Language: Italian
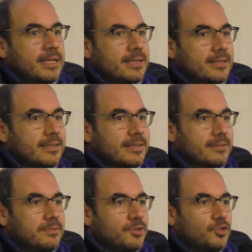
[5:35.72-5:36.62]
mh,
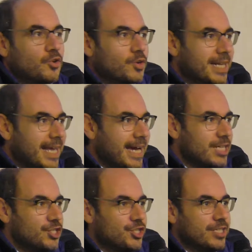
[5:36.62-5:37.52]
mm, non
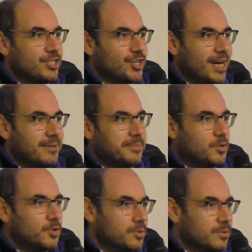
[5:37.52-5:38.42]
riesce
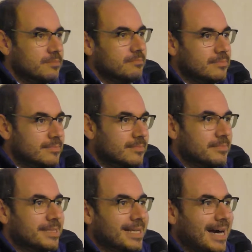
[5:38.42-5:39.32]
diciamo, mh,
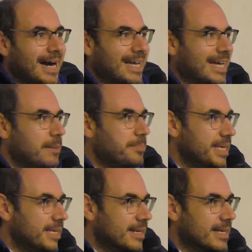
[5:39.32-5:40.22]
mm, a
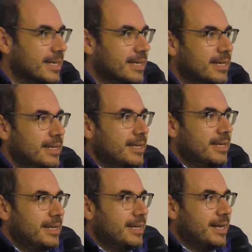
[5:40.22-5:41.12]
capire
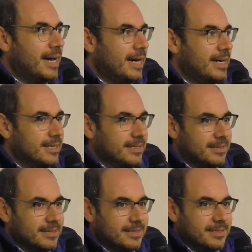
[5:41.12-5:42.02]
la
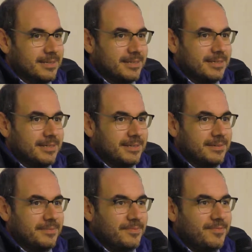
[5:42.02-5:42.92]

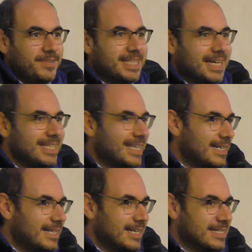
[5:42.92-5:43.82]
eh, vitalità
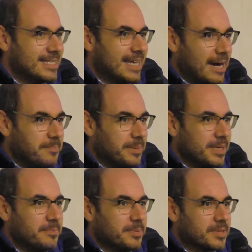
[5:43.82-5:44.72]
della stampa,
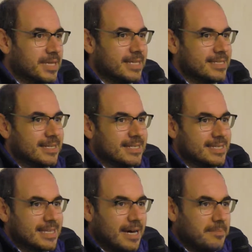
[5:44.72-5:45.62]
l'importanza della
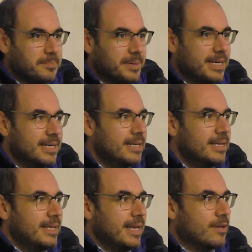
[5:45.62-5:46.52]
stampa
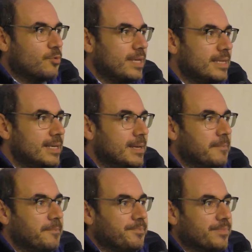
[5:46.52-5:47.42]
e quindi
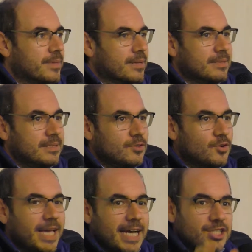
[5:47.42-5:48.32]
mh, mm, non
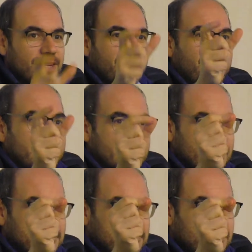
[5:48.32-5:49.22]
riesce a
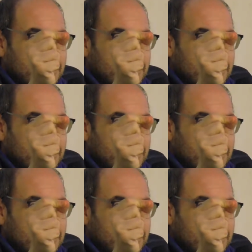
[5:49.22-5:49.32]
fare